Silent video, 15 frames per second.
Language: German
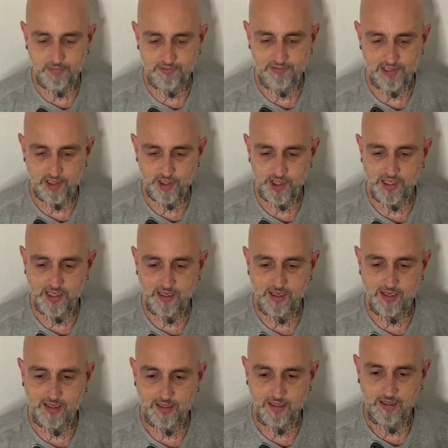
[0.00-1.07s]
befestigen
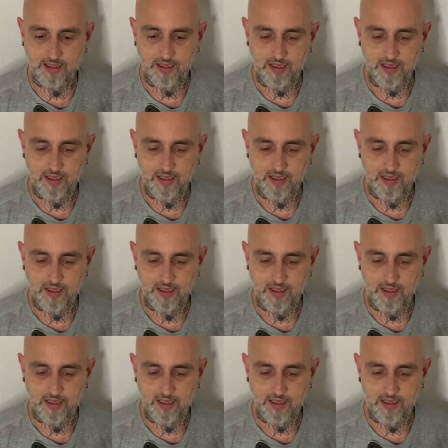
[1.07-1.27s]
kann.